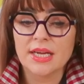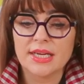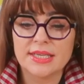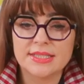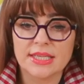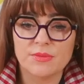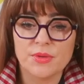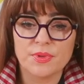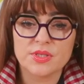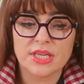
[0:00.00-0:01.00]
E, takimi
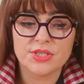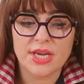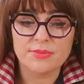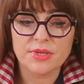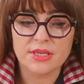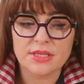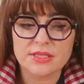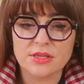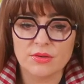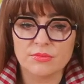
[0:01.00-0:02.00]
postaciami
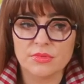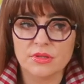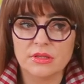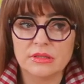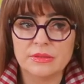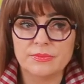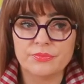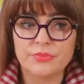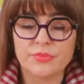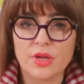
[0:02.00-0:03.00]
są e,
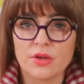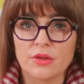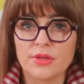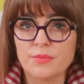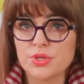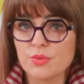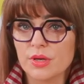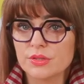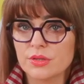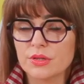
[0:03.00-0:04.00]
na
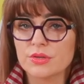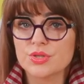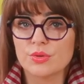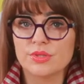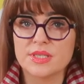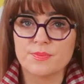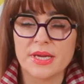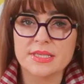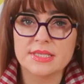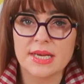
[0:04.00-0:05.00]
przykład Joe
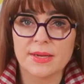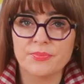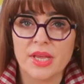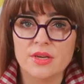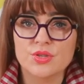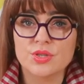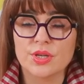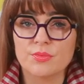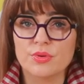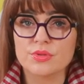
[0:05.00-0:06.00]
Dispenza
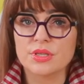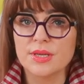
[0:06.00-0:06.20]
czy Bruce